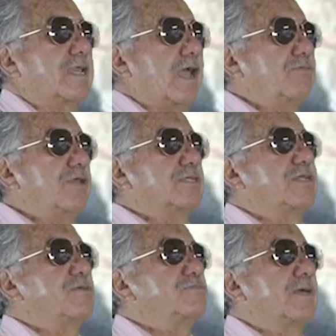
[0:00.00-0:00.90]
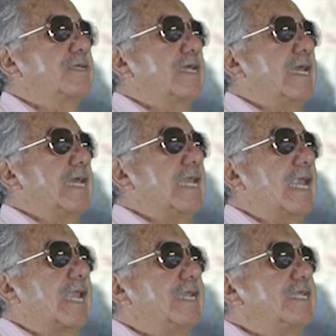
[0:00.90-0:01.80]
Claudia Schumann
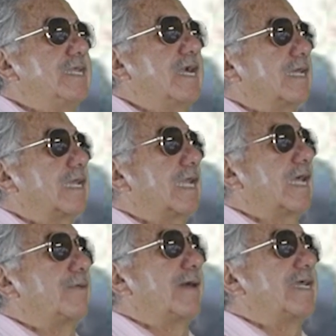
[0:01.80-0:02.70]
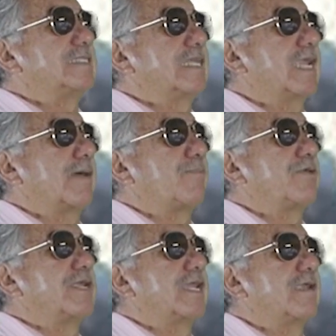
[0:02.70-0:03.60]
era la niña que la maestra la
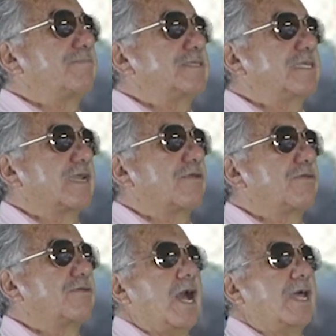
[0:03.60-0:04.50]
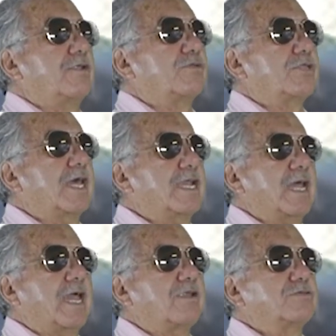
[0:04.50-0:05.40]
ponía en el pizarrón a anotar
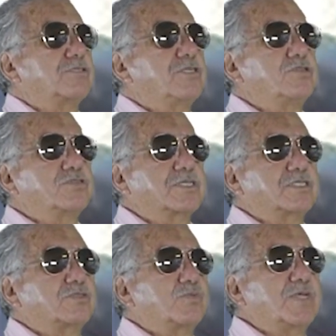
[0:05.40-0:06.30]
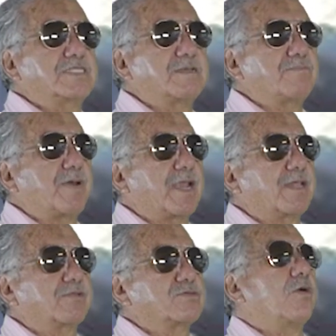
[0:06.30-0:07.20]
a los niños que estuviesen
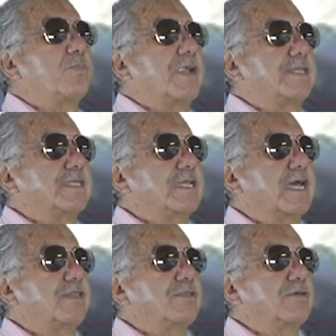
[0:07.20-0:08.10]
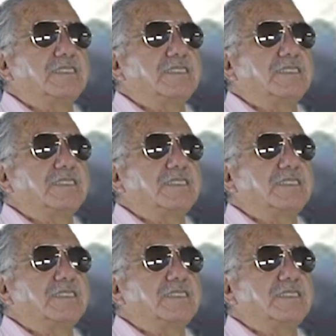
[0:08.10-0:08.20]
parados o platicando.